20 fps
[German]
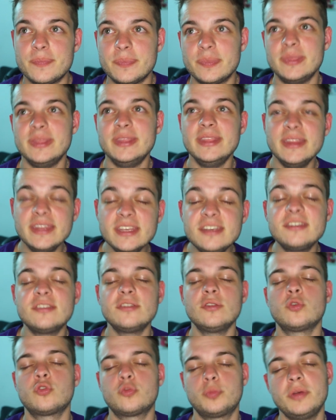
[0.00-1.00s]
nicht
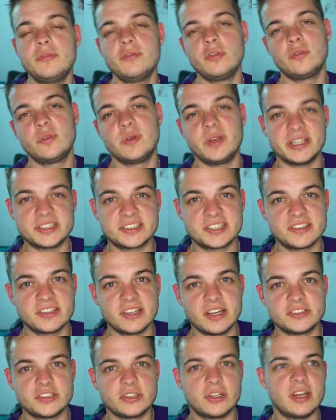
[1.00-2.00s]
so spielen wird wie letztes
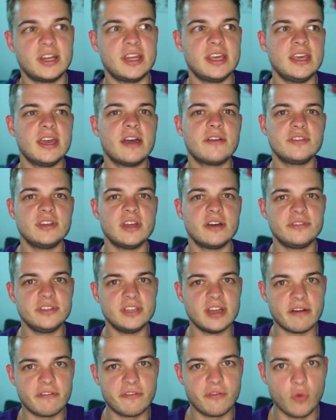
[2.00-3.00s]
Jahr, sondern eher wieder
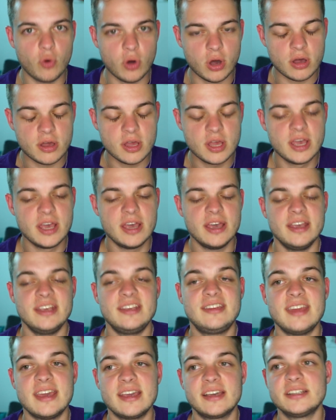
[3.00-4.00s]
wieder vor.
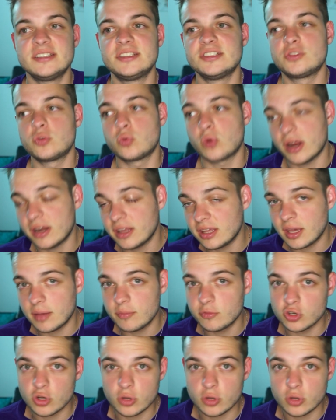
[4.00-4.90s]
Ich denke, das Running Game wird